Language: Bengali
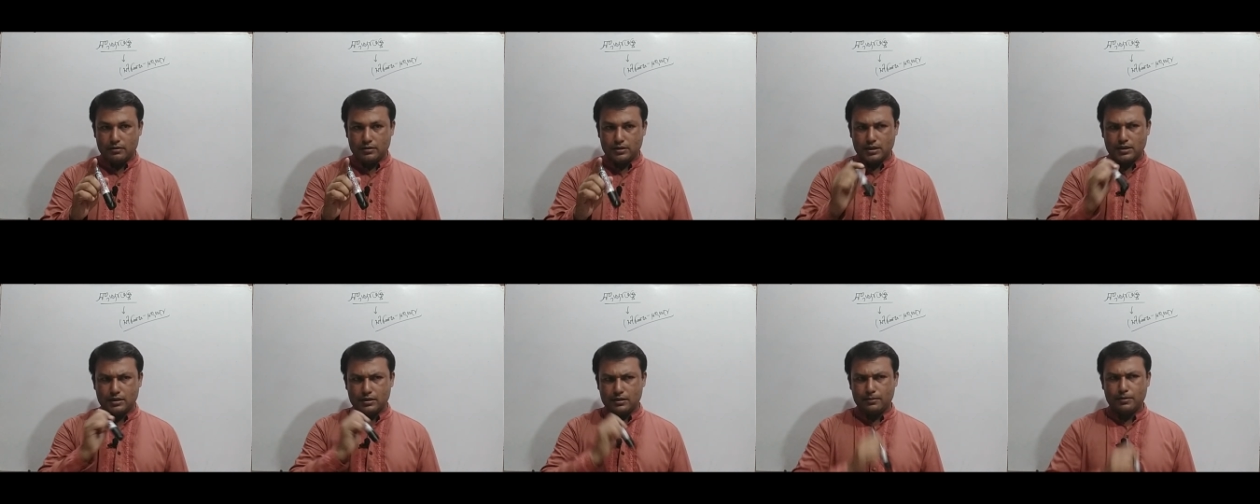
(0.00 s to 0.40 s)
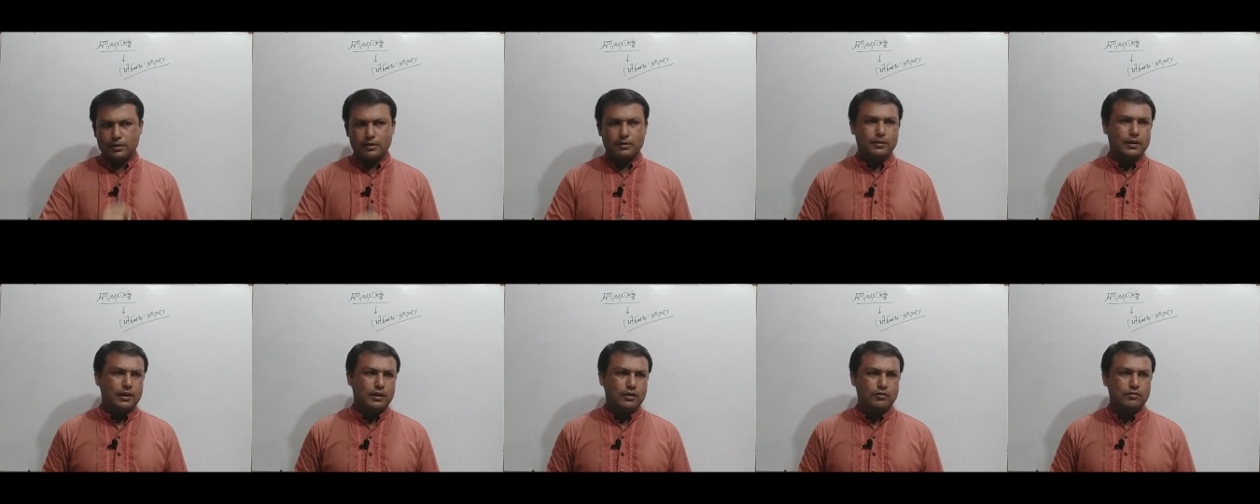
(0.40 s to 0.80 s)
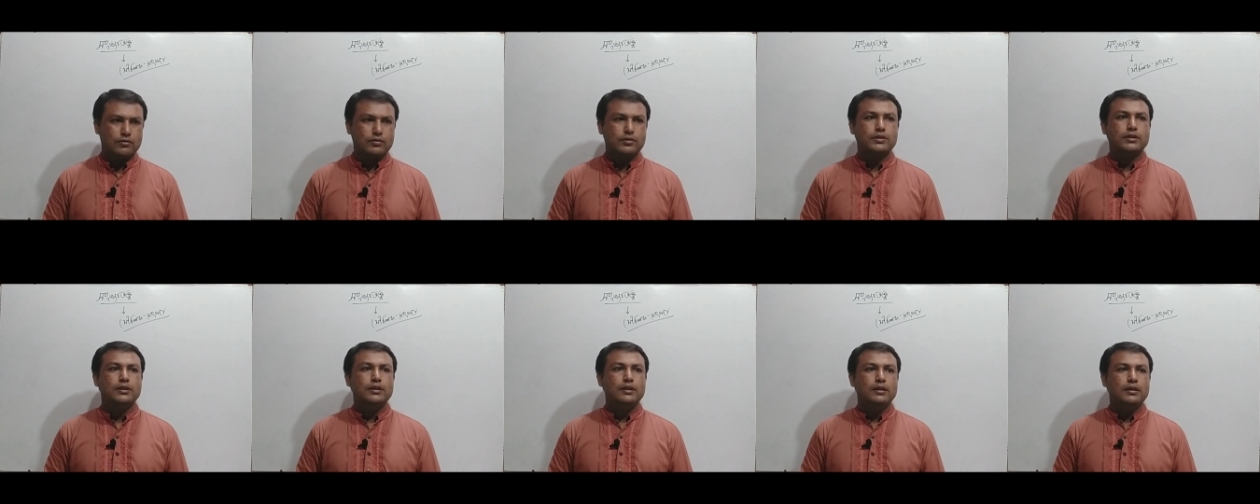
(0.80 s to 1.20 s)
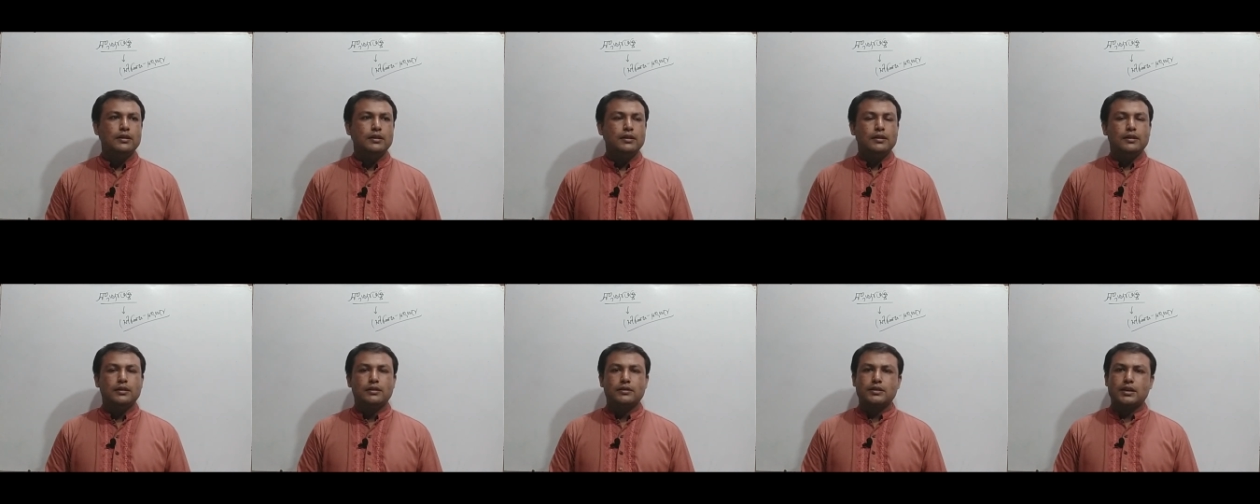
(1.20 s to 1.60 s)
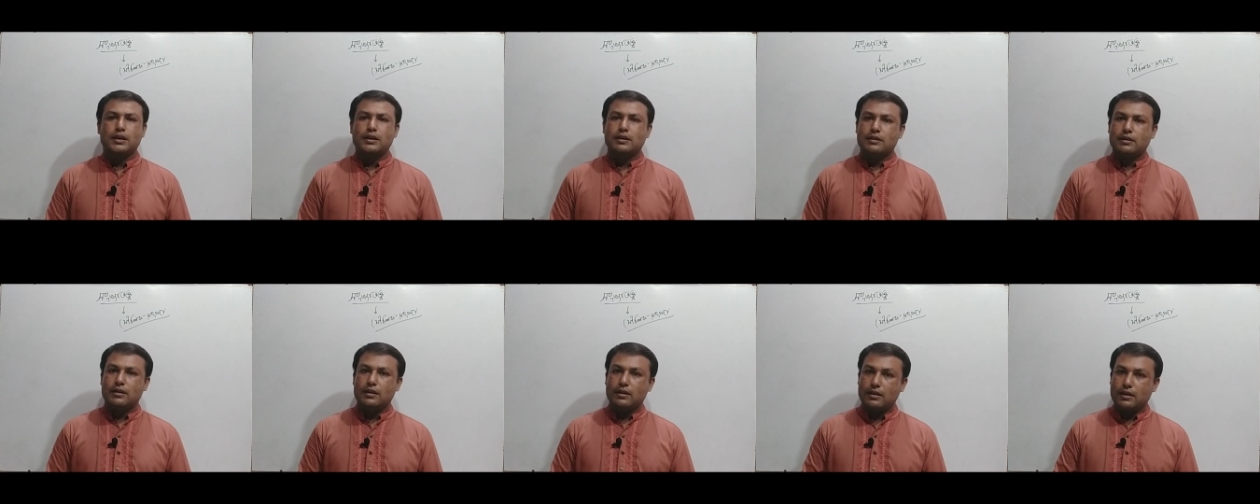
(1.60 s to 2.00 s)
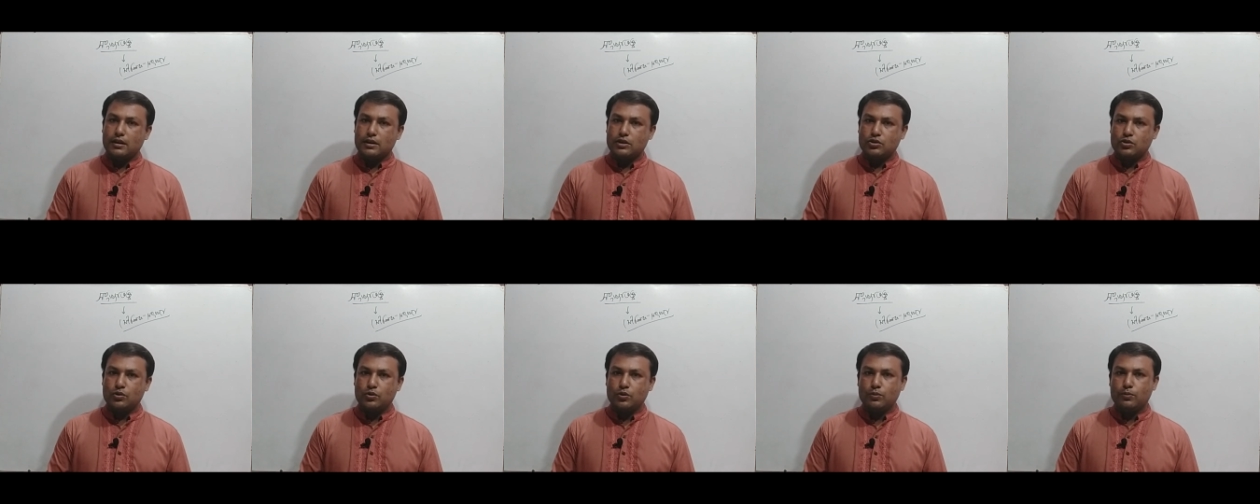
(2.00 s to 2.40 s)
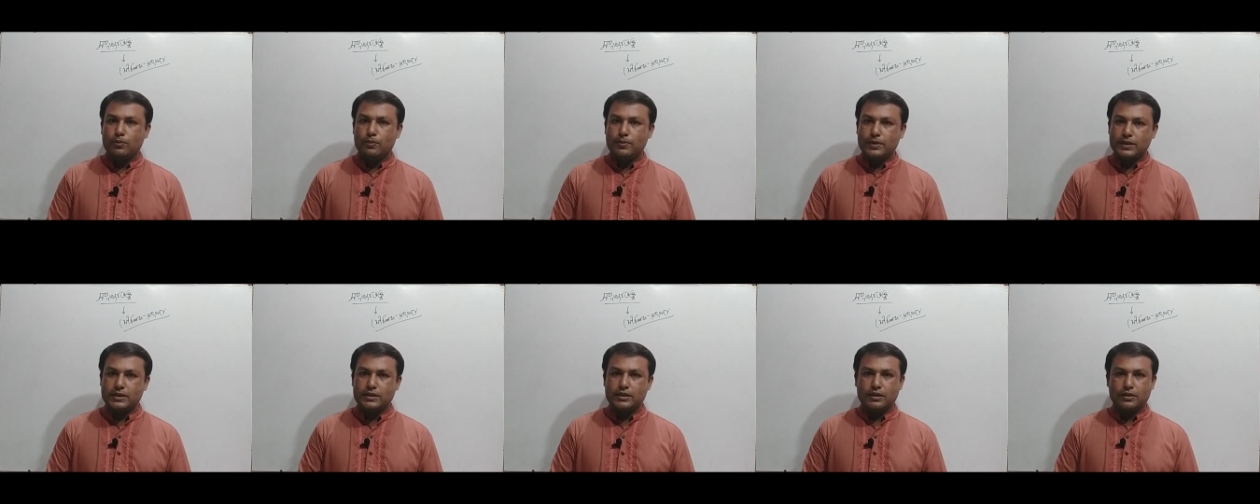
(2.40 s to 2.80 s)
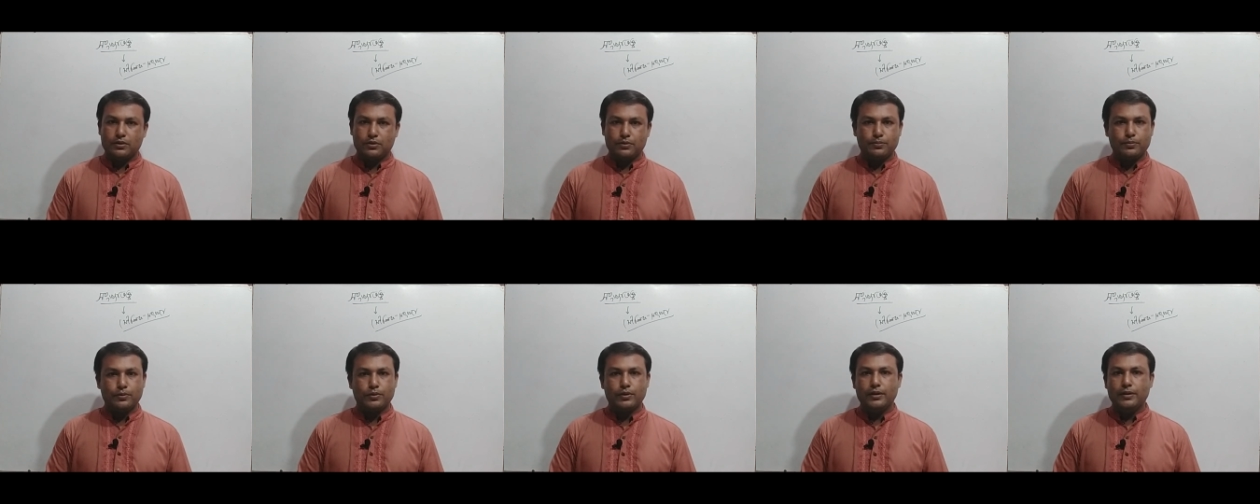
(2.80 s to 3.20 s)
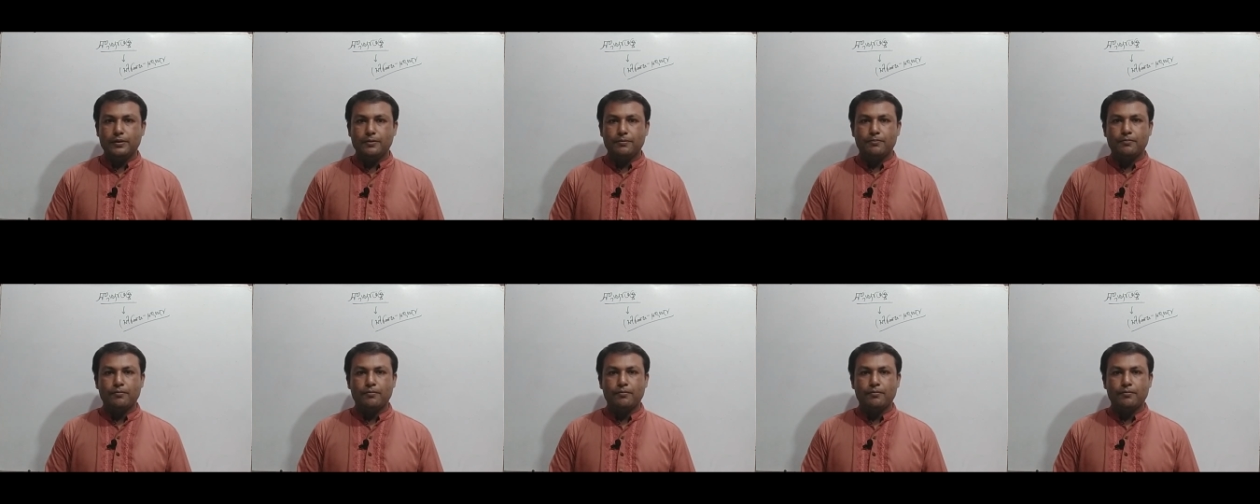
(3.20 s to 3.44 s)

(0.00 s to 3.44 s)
চারটা ভাগে ভাগ করছি চারটা ক্লাস করবে বেসিকের উপরে